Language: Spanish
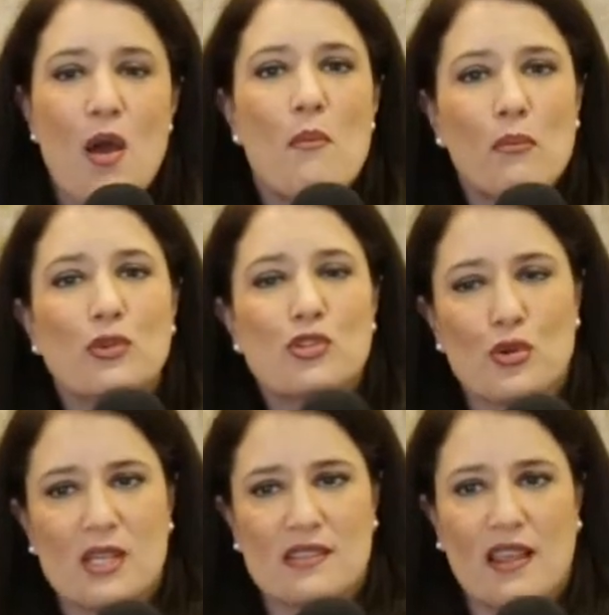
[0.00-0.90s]

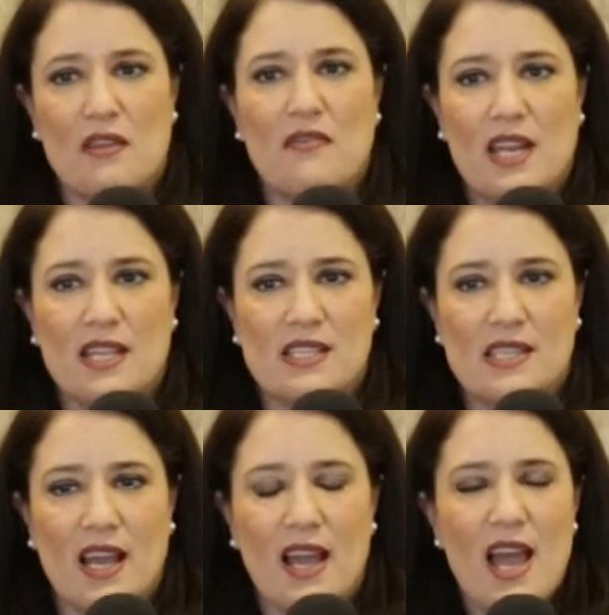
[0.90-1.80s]
mucho esta
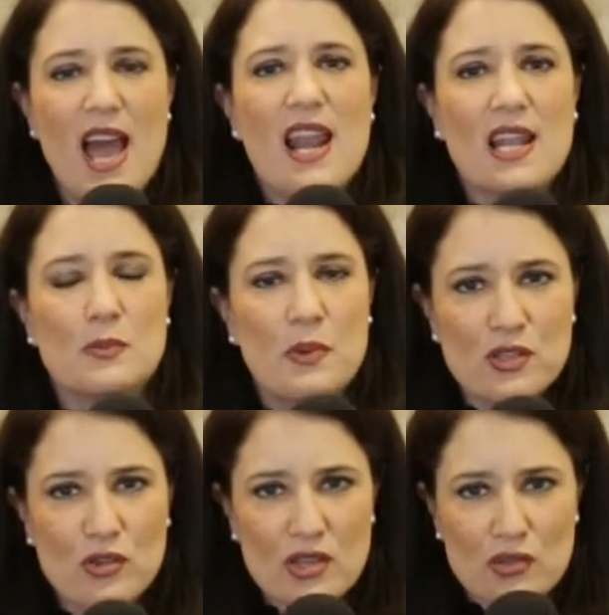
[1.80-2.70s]
diferencia. Las
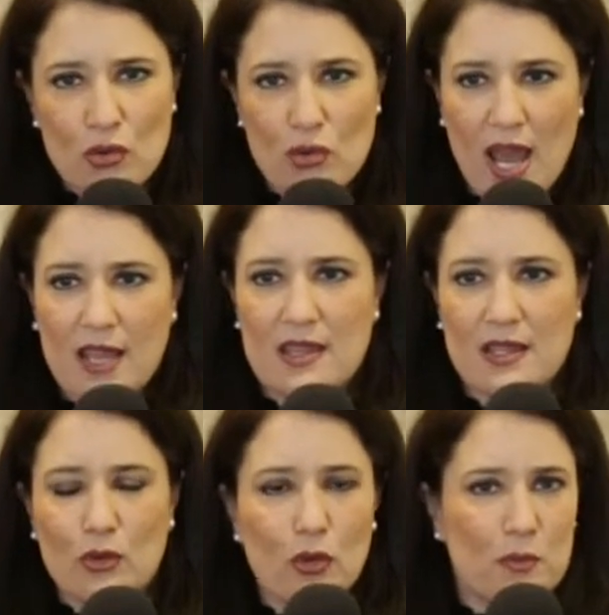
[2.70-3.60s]
personas con una
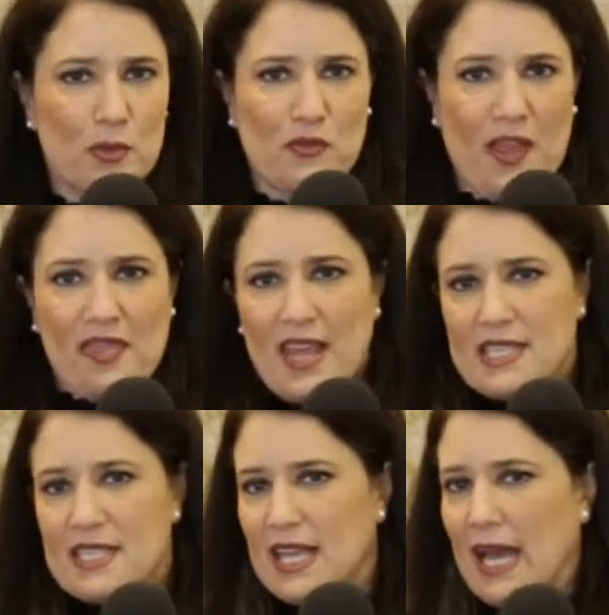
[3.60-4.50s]
actitud pues
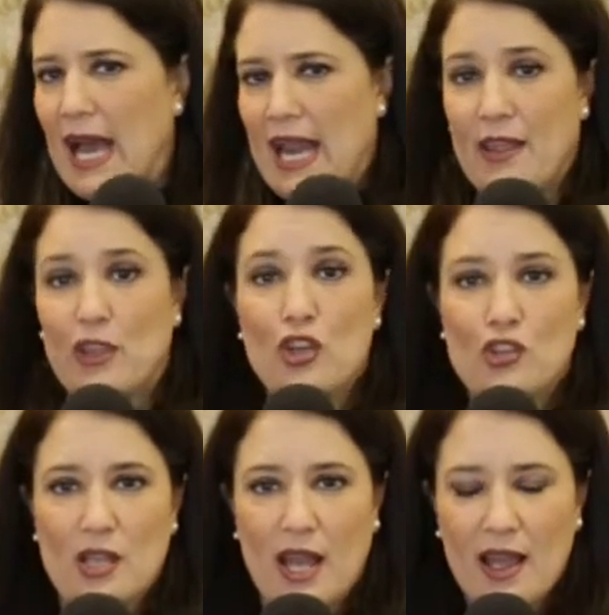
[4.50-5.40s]
fantástica,
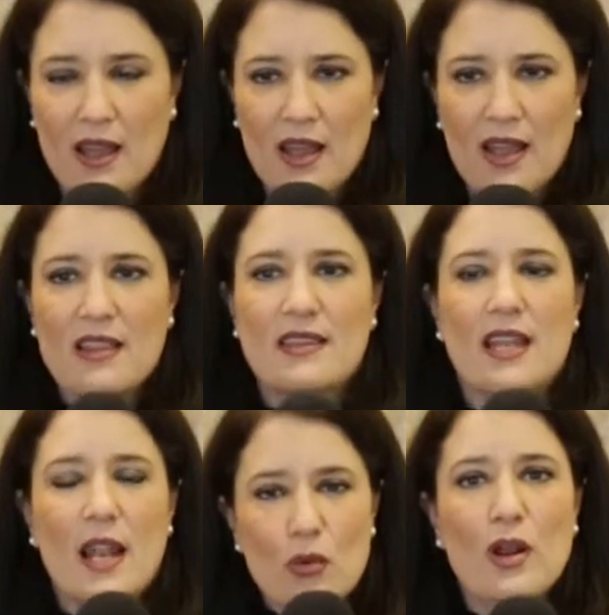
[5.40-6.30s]
grandiosa,
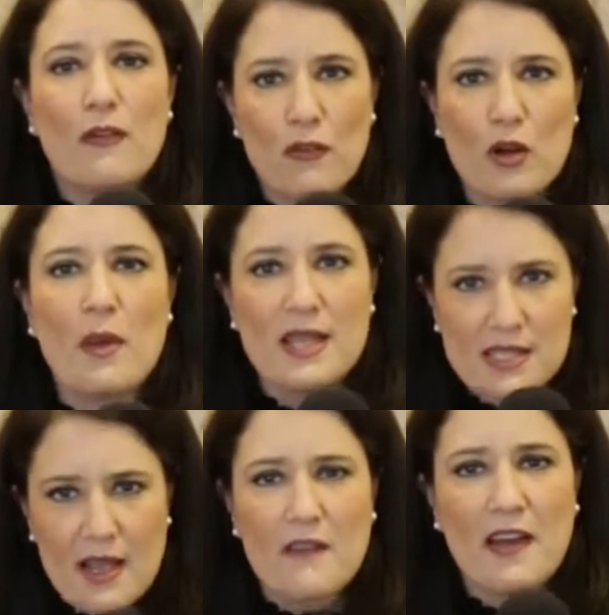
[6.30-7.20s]
tienen una forma de
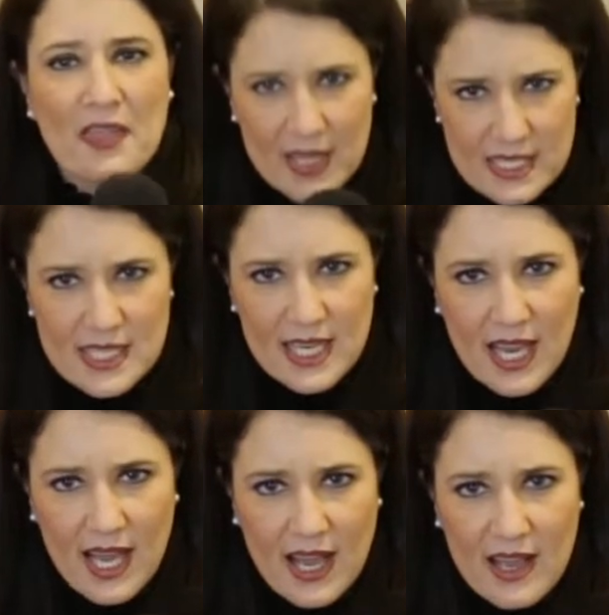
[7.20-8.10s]
ser
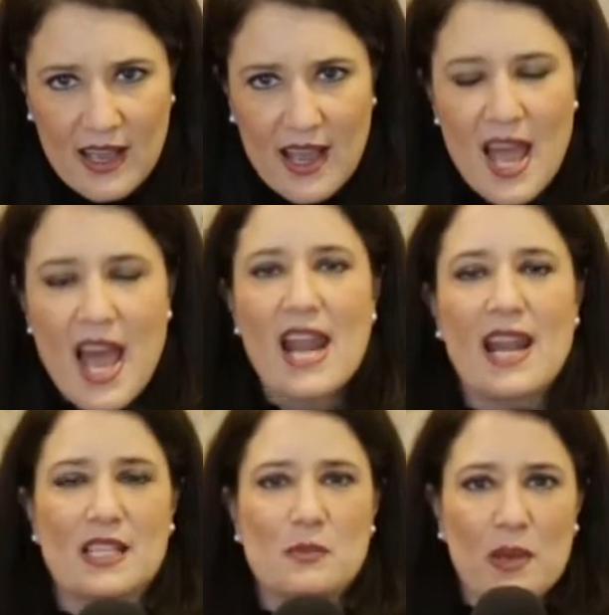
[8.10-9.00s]
fantástica.
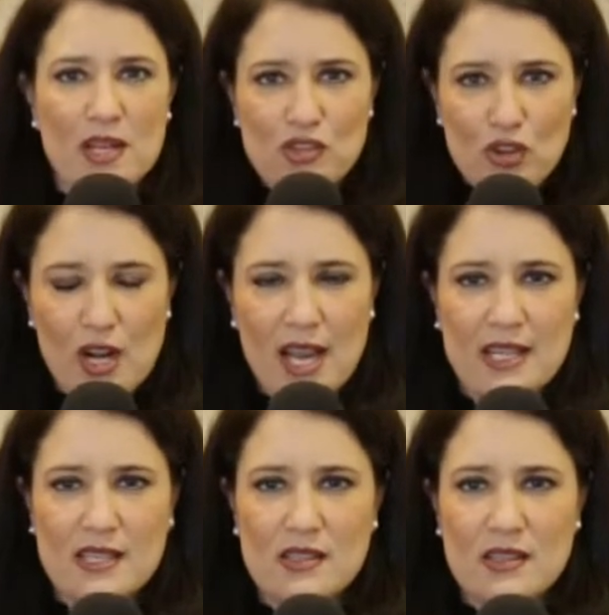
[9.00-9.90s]
Las
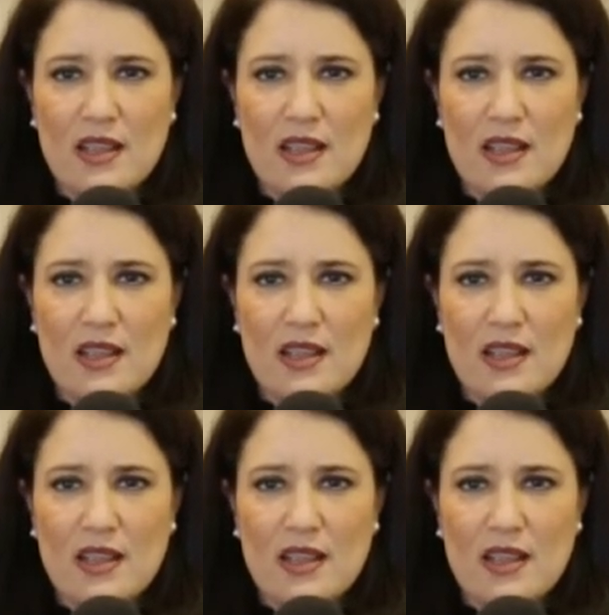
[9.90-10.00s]
personas